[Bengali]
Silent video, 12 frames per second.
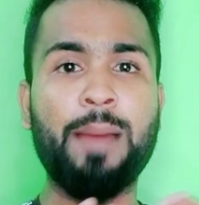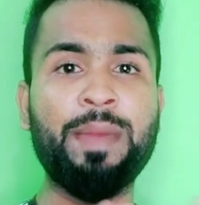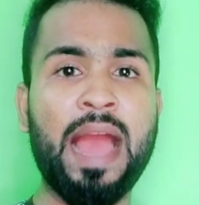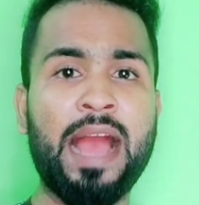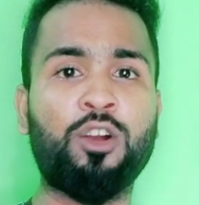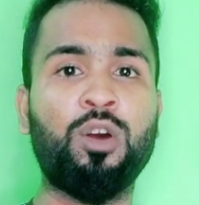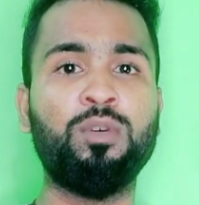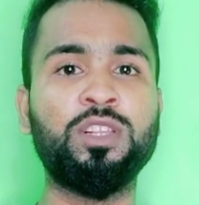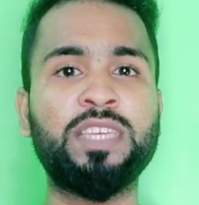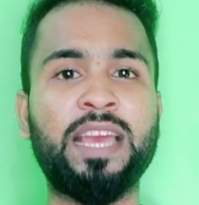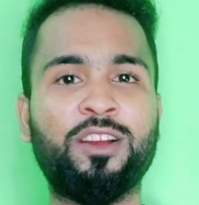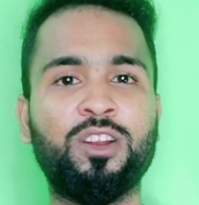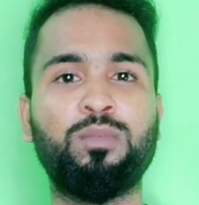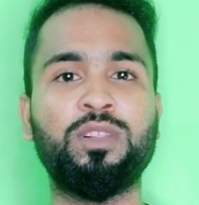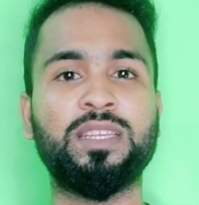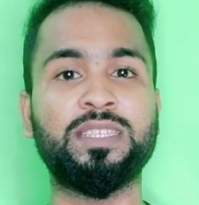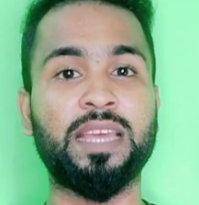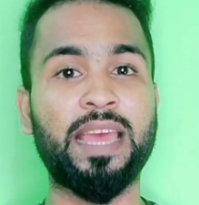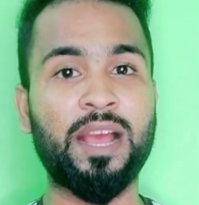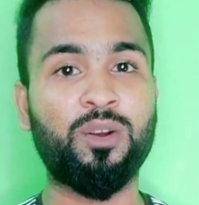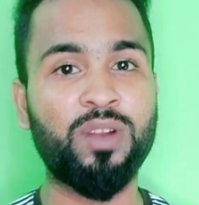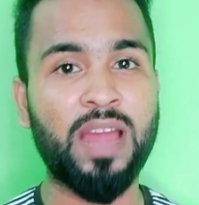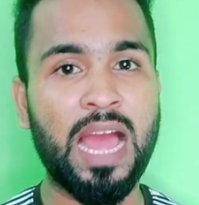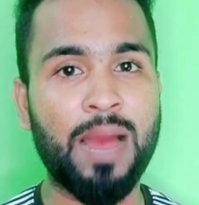আমি আগেও বলছি এখনও বলতেছি
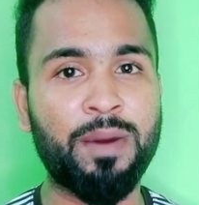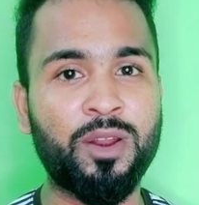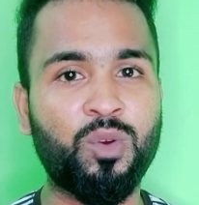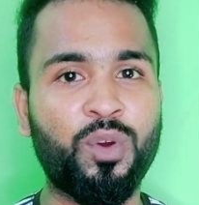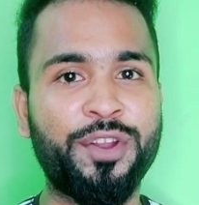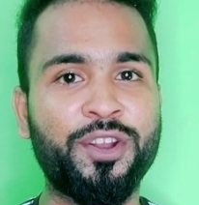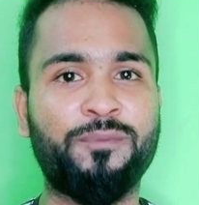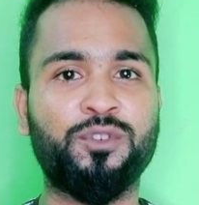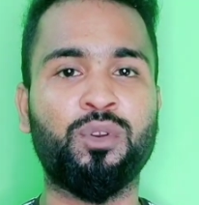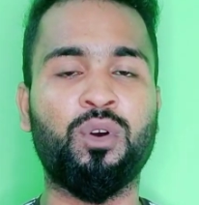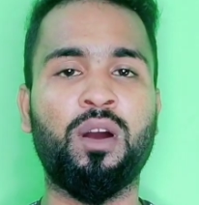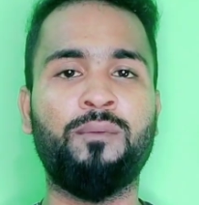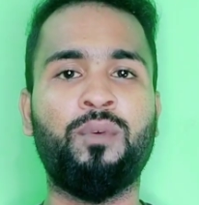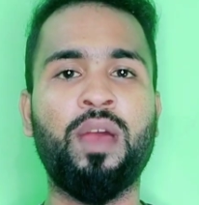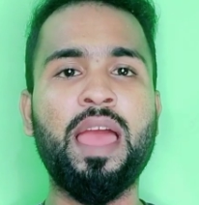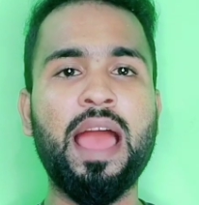এখন আমারও কয়েন অপশন অফ